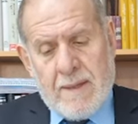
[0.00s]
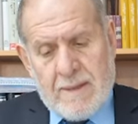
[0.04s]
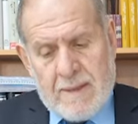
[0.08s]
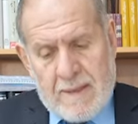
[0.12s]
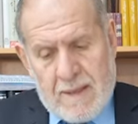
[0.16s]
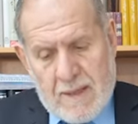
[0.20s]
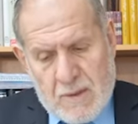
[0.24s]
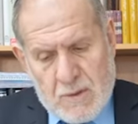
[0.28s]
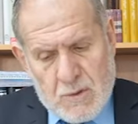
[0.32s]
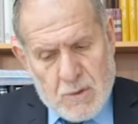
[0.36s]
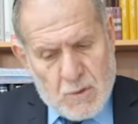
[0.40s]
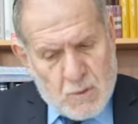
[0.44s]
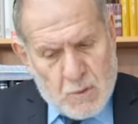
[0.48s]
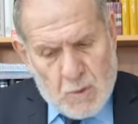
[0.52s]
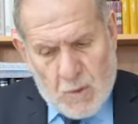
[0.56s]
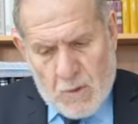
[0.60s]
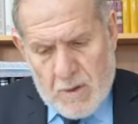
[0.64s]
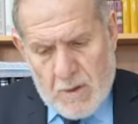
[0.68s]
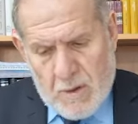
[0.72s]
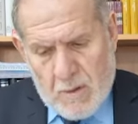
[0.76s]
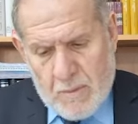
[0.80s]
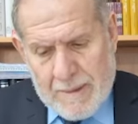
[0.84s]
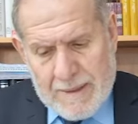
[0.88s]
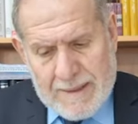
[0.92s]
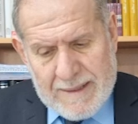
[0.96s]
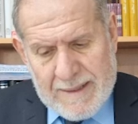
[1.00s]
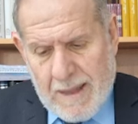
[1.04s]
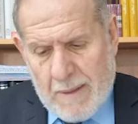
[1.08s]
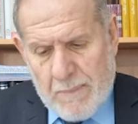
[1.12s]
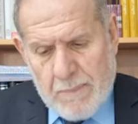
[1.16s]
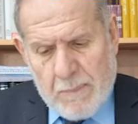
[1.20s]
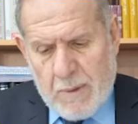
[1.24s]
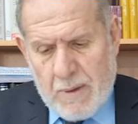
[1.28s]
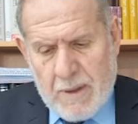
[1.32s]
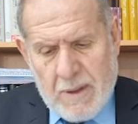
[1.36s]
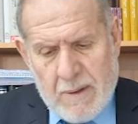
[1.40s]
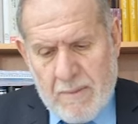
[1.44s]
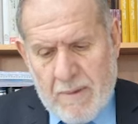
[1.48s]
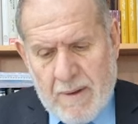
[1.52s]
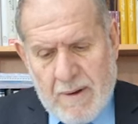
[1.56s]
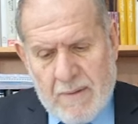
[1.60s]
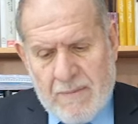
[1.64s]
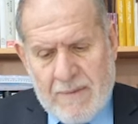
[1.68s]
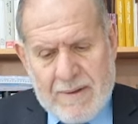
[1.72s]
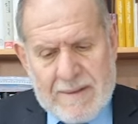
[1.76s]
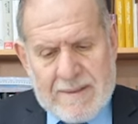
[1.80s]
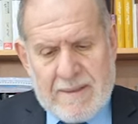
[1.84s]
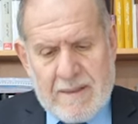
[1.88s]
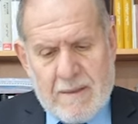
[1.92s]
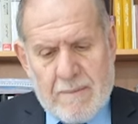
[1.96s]
De hecho, toda la humanidad puede ver
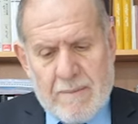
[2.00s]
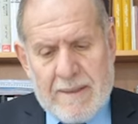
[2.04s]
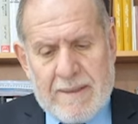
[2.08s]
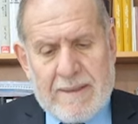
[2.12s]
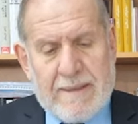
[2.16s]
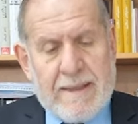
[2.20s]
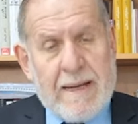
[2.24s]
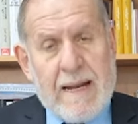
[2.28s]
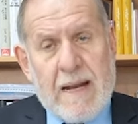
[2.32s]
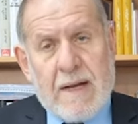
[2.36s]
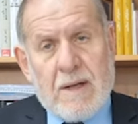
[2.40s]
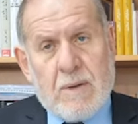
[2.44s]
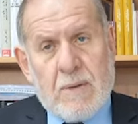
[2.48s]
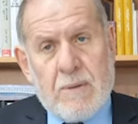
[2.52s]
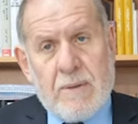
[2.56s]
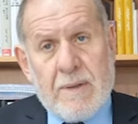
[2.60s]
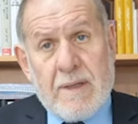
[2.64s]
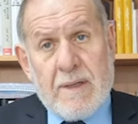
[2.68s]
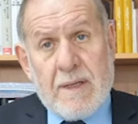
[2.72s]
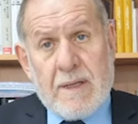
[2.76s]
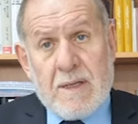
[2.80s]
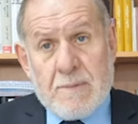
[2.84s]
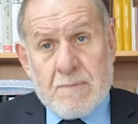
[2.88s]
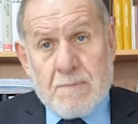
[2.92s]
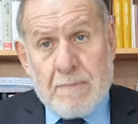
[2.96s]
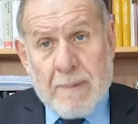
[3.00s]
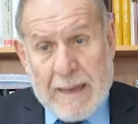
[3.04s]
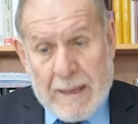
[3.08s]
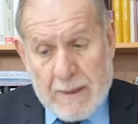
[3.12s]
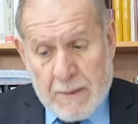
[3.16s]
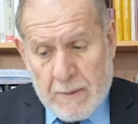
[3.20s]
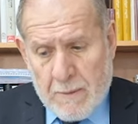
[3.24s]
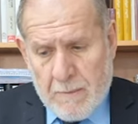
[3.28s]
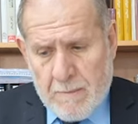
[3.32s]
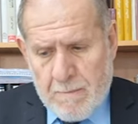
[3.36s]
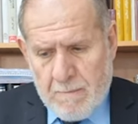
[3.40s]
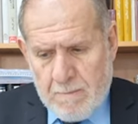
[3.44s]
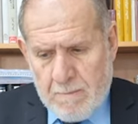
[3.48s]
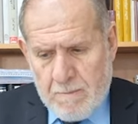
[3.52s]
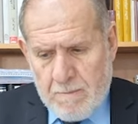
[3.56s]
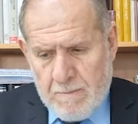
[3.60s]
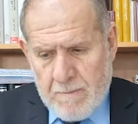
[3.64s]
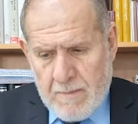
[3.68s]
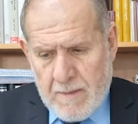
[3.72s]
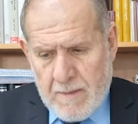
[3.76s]
fácilmente el arco iris, pero